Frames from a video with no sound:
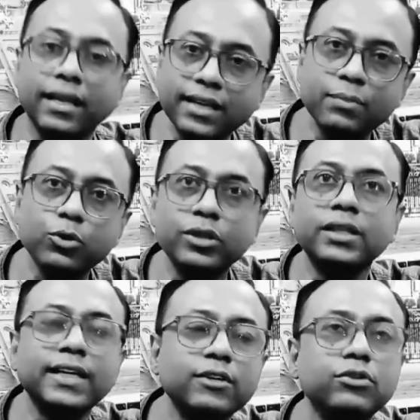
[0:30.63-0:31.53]
তাদের
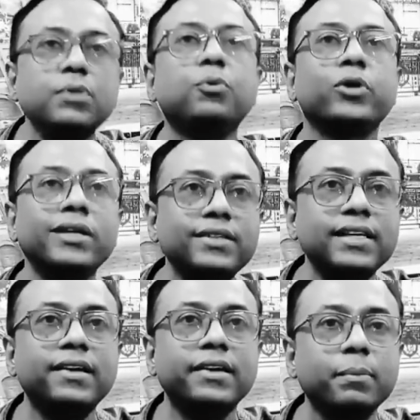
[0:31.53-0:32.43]
মধ্যে থেকে যদি
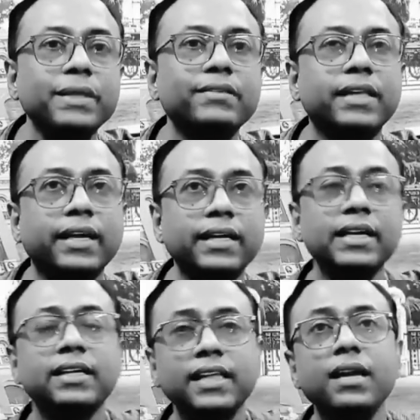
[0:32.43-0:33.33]
পোটেন্সিয়াল রেপিস থাকে
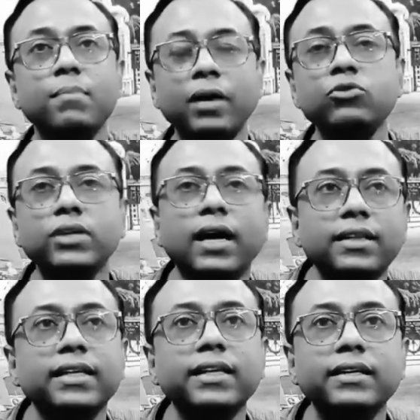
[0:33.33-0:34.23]
তাহলে মানুষ
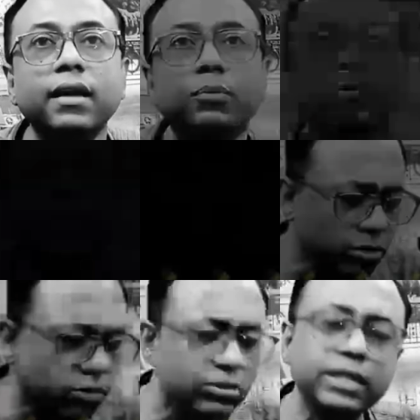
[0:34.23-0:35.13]
কার থেকে নিরাপদ
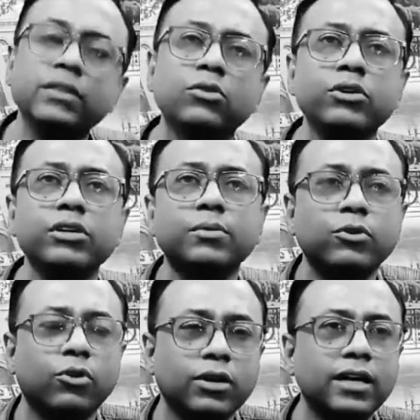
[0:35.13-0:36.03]
অত্যন্ত নিন্দনীয়
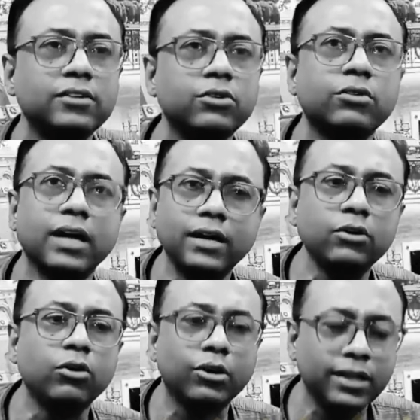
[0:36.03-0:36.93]
এবং নক্কারজনক
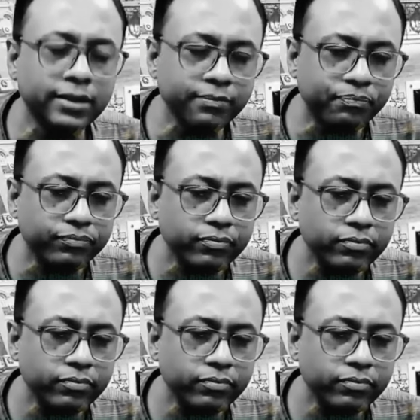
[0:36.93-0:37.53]
কাণ্ড ঘটালেন